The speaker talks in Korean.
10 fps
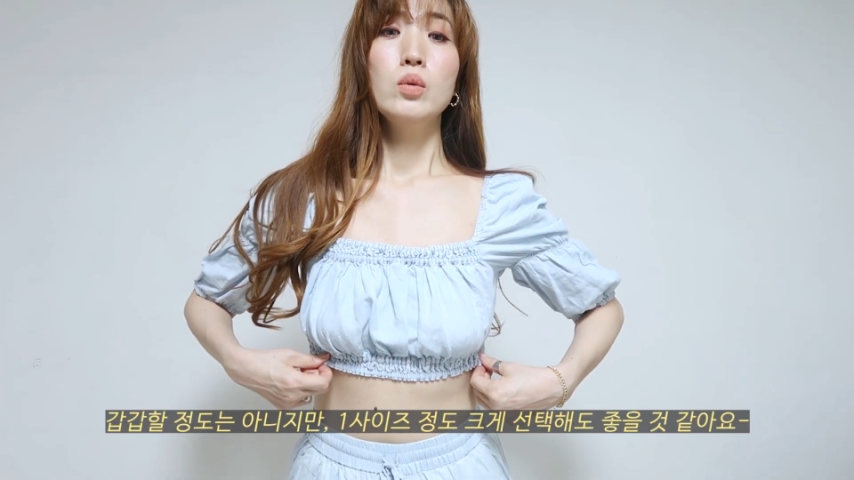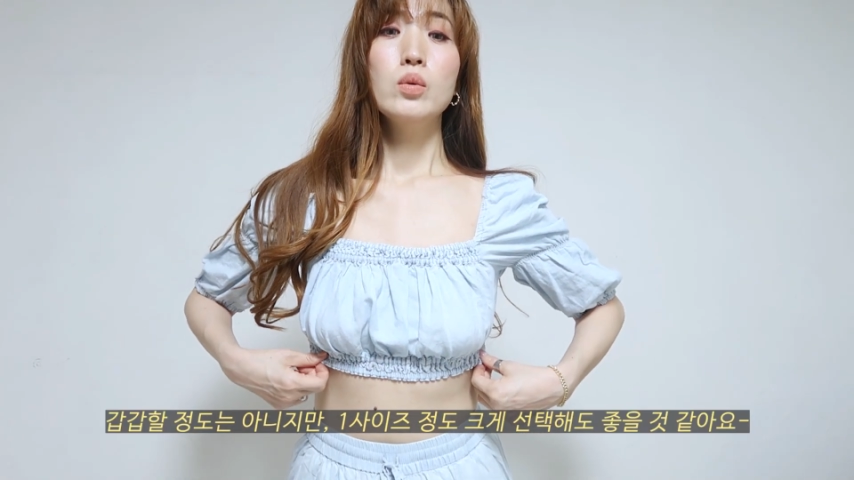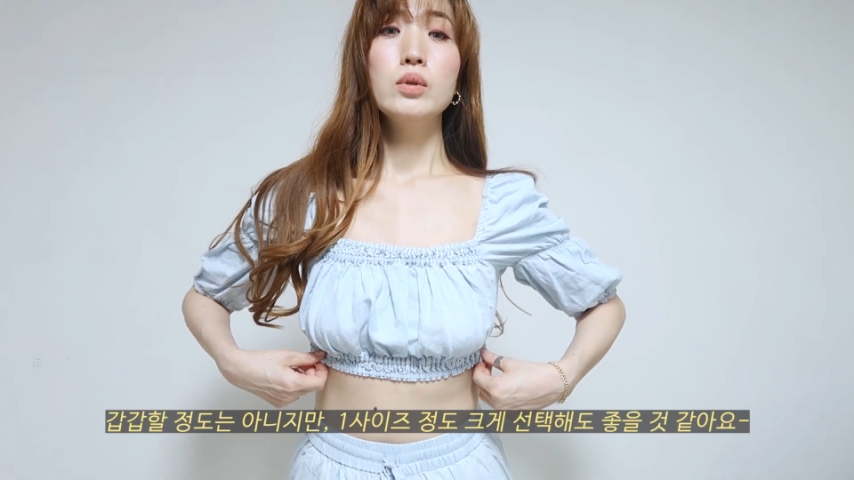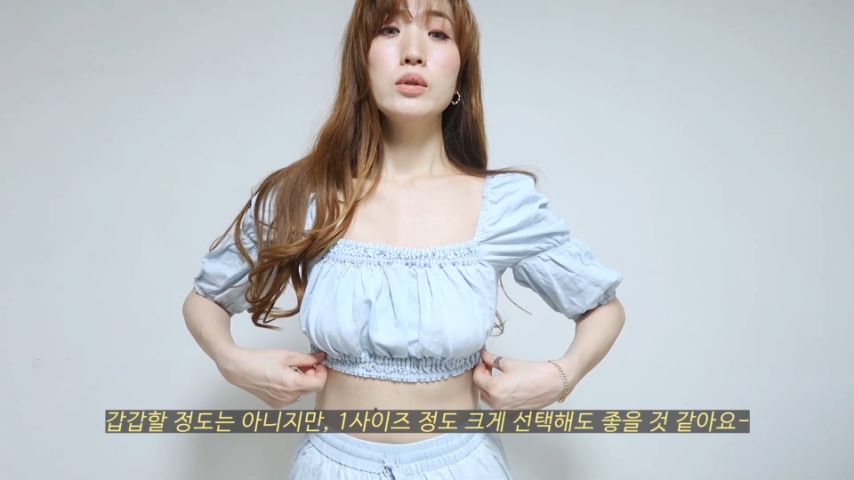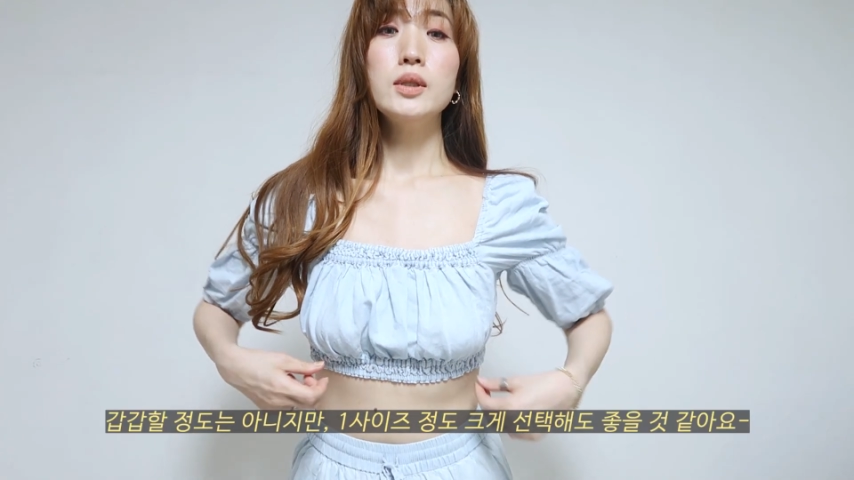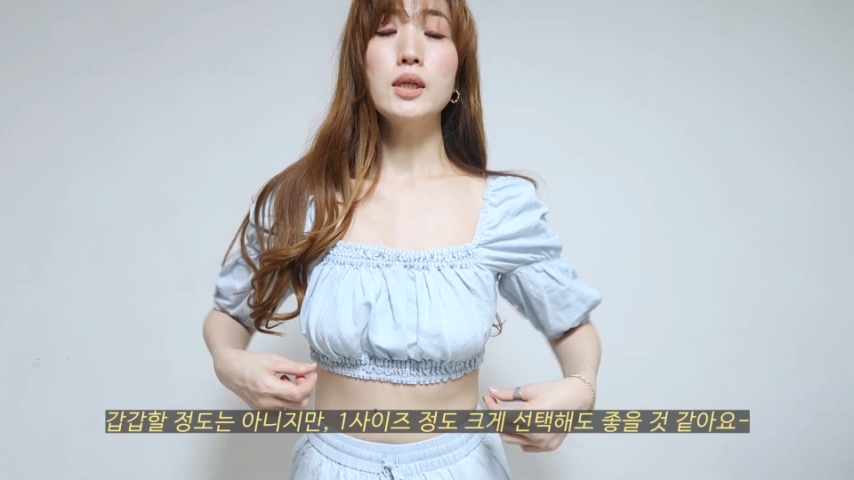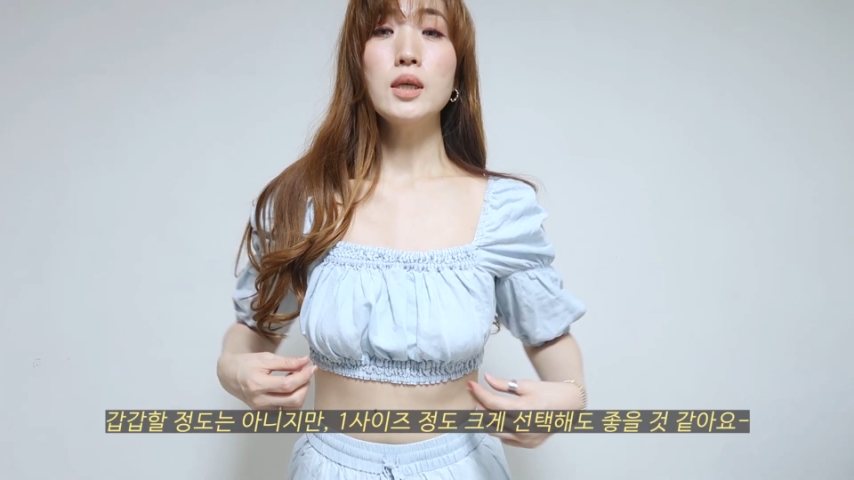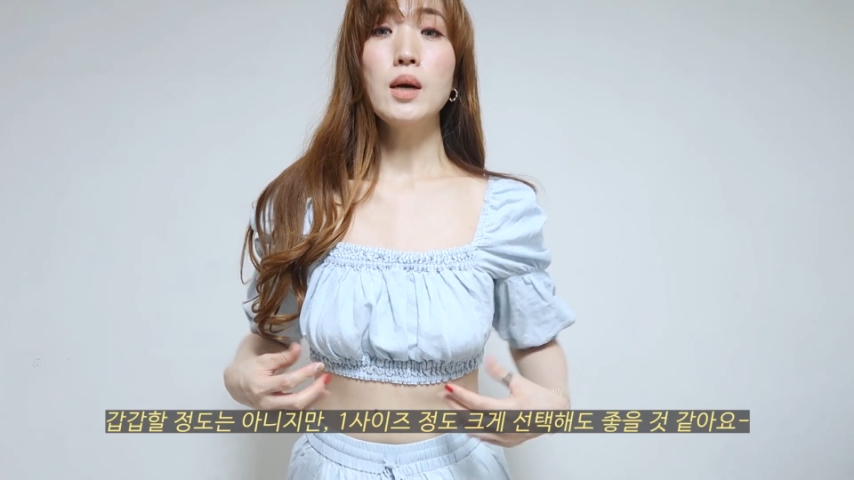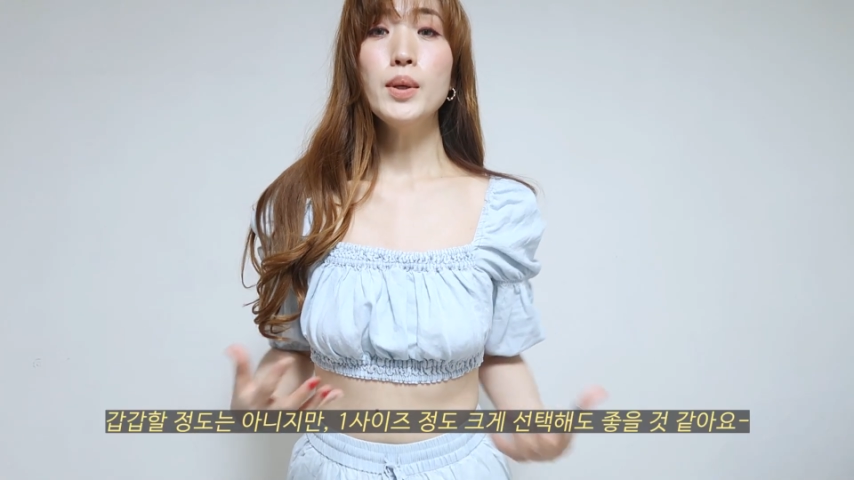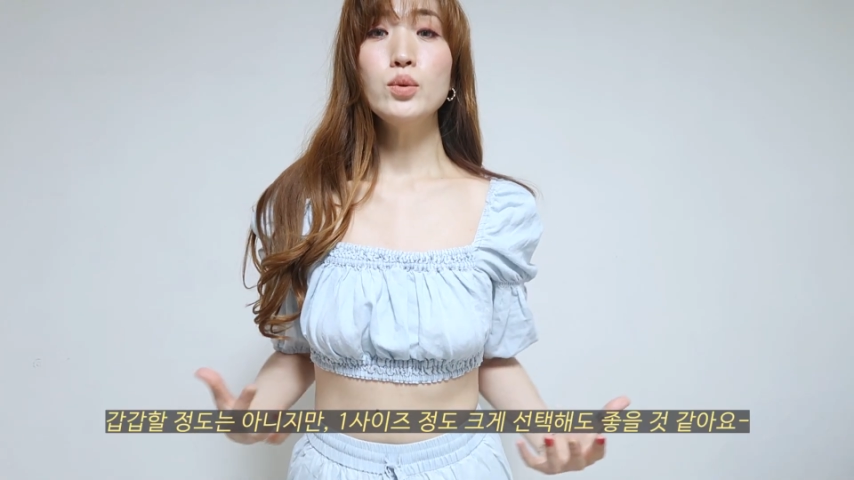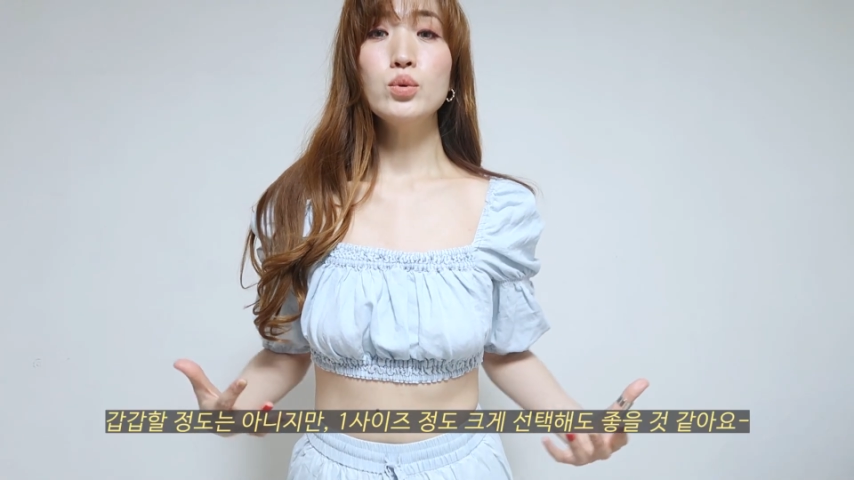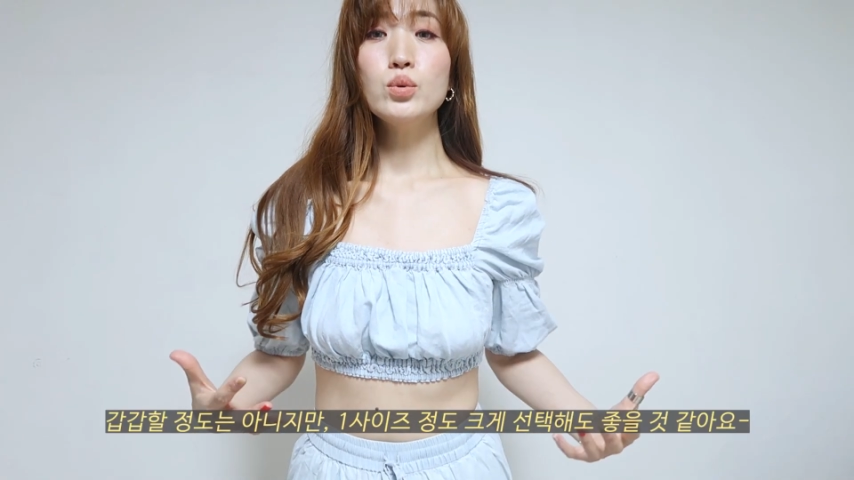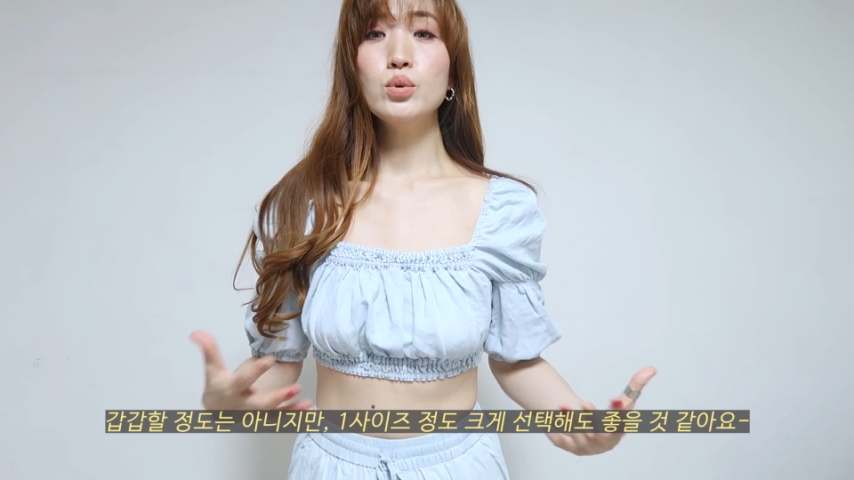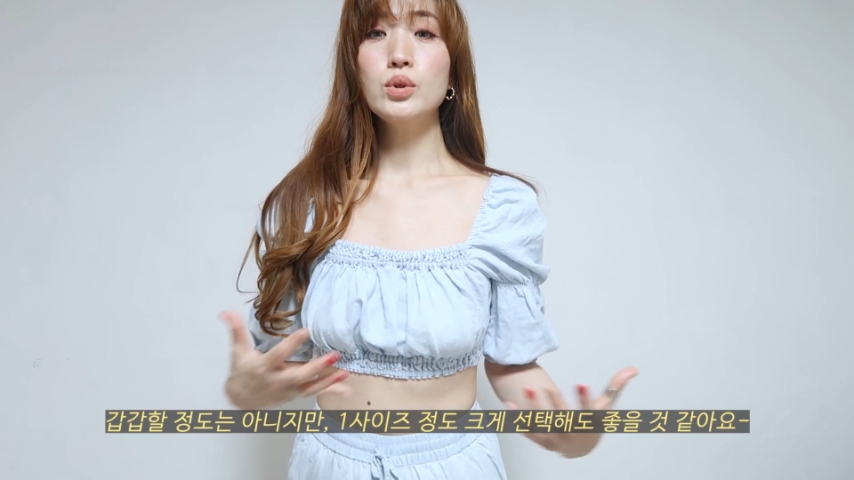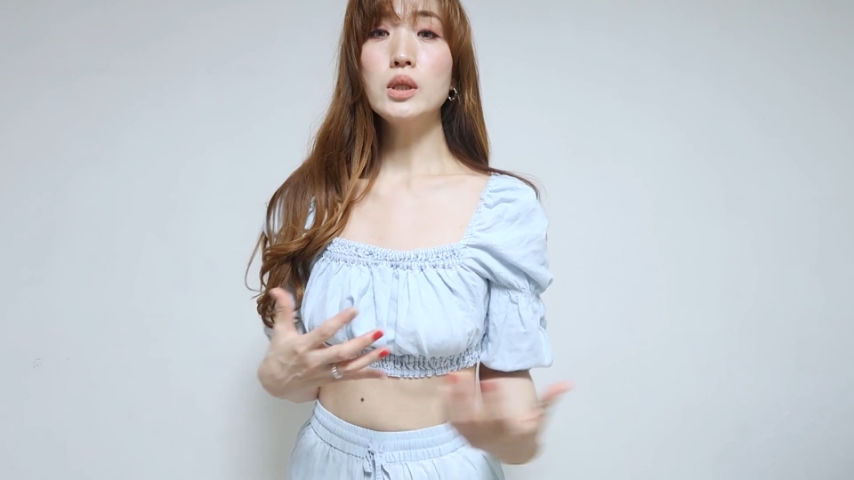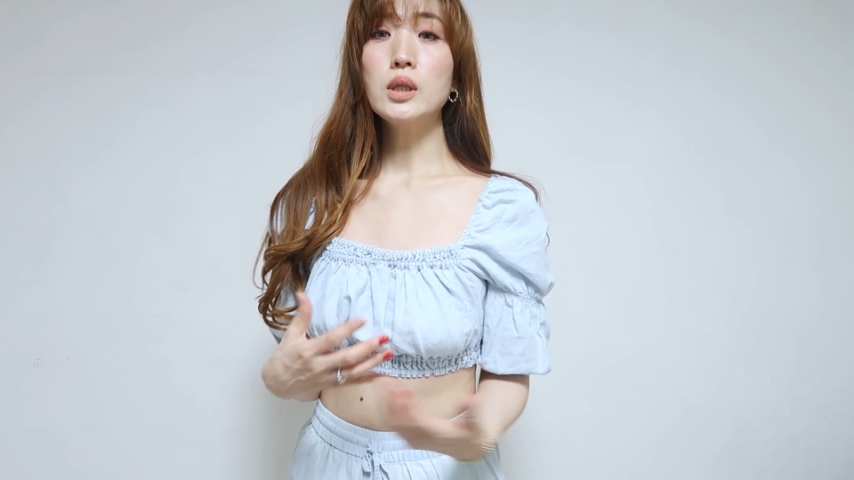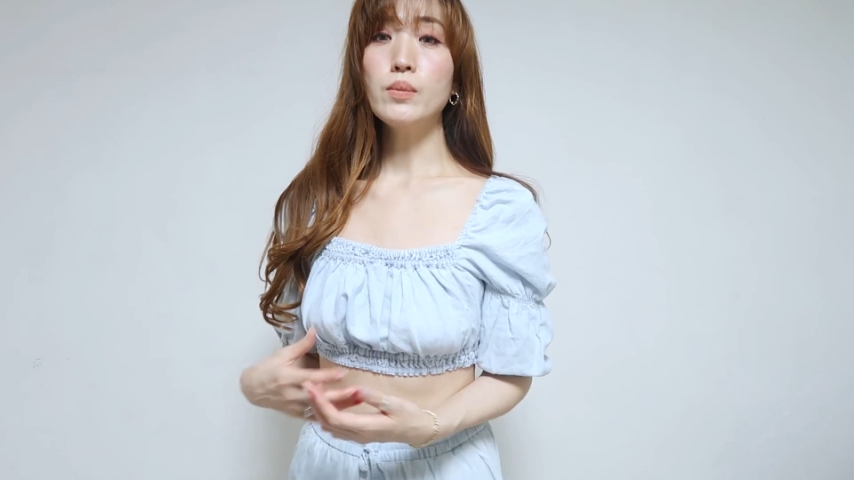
요거는 잘 잡아주기